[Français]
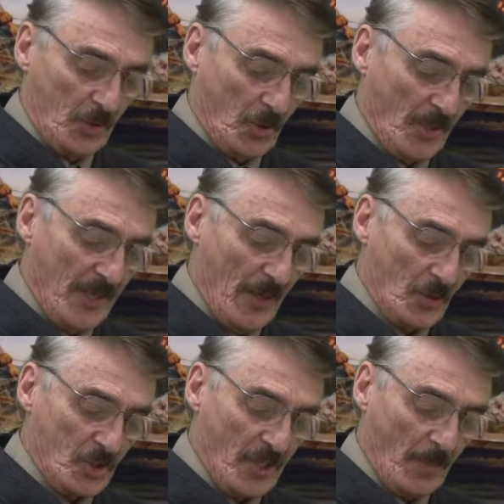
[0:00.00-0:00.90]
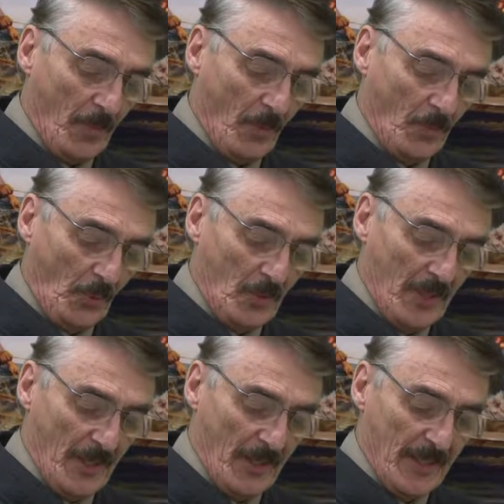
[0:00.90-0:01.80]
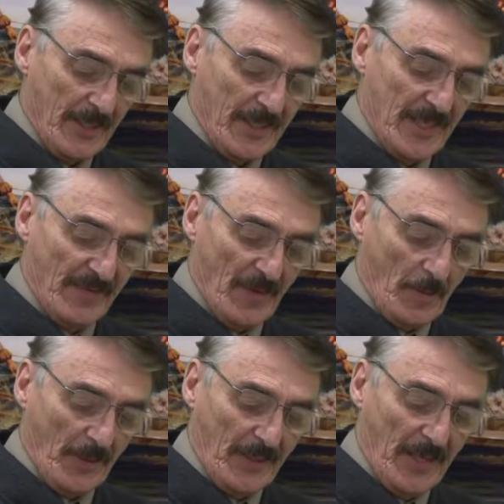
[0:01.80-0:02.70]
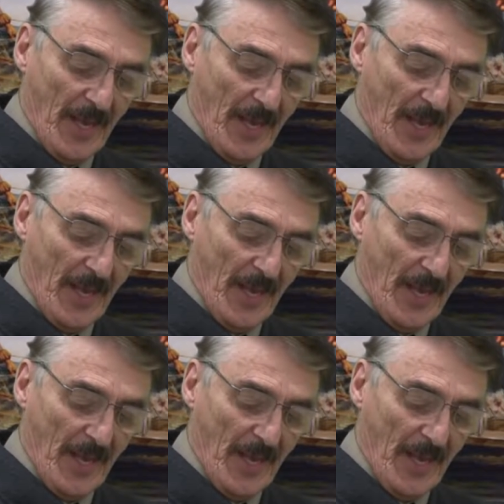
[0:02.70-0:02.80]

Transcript: tenant un charbon brûlant qu'il avait pris